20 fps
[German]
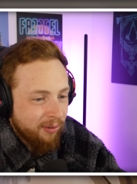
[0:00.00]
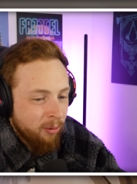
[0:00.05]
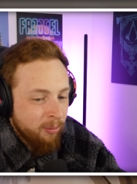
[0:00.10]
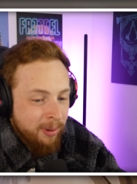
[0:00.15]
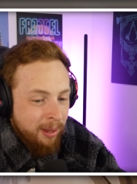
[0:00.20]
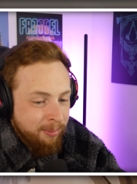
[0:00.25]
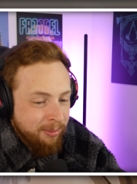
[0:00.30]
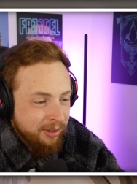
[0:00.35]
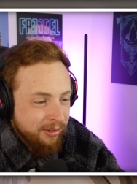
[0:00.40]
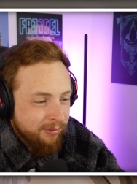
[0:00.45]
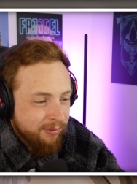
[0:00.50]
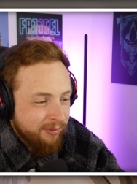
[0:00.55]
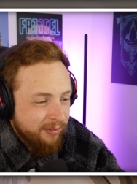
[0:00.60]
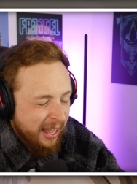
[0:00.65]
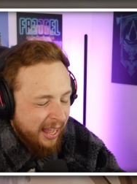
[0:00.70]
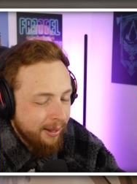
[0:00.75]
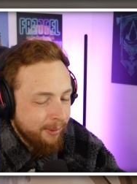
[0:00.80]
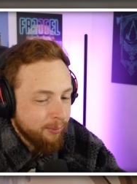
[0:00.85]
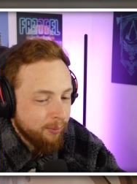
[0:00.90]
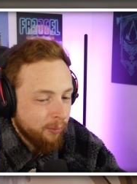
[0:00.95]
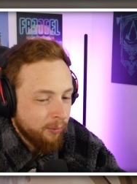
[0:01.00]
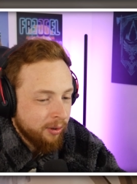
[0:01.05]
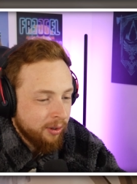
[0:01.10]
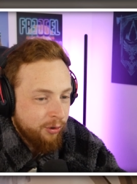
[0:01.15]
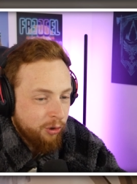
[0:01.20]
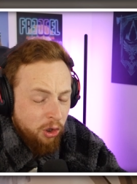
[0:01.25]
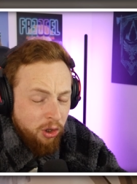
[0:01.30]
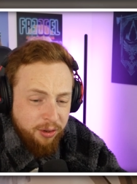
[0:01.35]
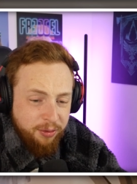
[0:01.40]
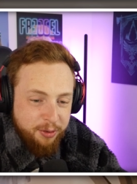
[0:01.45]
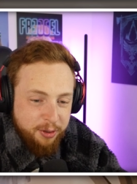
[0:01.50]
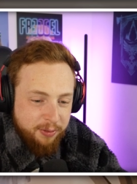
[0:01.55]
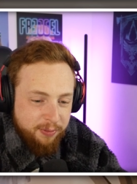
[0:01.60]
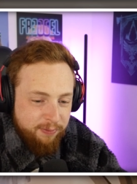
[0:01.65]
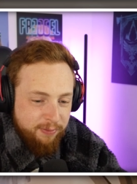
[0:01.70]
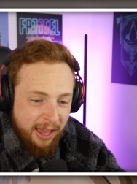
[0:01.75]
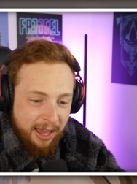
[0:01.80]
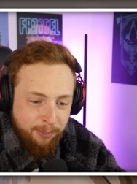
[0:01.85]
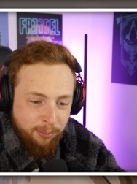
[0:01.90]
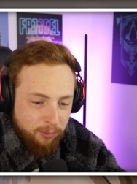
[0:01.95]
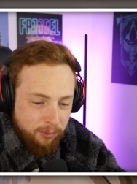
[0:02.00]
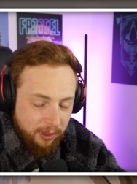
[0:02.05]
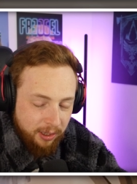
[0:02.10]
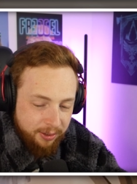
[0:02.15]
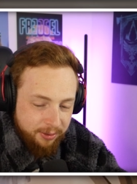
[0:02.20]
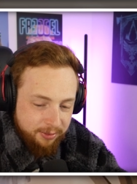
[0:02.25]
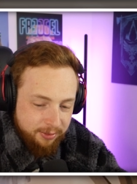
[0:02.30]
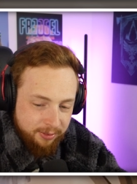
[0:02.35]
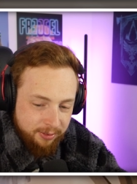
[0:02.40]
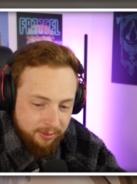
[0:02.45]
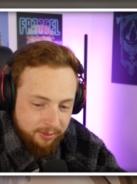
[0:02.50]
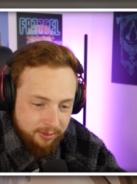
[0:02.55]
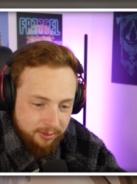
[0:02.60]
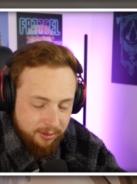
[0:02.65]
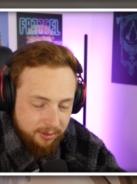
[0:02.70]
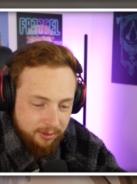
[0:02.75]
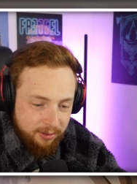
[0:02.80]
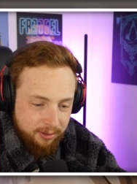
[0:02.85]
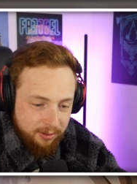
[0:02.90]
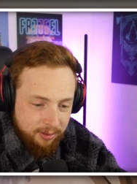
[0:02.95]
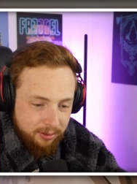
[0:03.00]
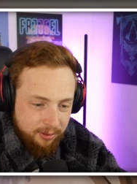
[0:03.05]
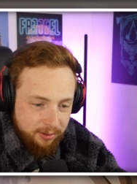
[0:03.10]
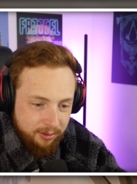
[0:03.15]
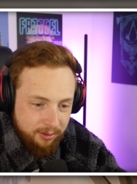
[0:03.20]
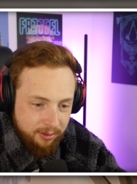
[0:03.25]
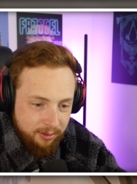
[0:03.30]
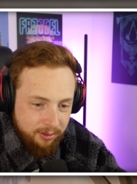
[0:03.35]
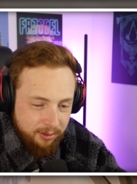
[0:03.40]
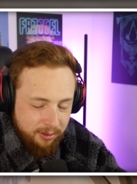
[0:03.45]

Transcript: Warum haben die Werbung? Wie können die sich Werbung leisten? Ich habe keine